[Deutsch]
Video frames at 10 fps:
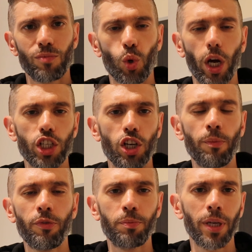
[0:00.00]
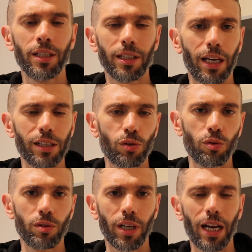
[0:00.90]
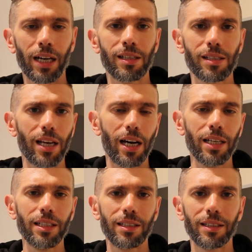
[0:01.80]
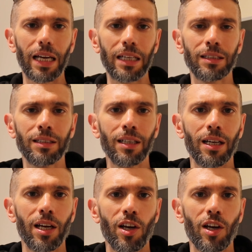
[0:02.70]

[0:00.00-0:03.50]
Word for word: so erschöpft bin nach so einer langen Zeit, dann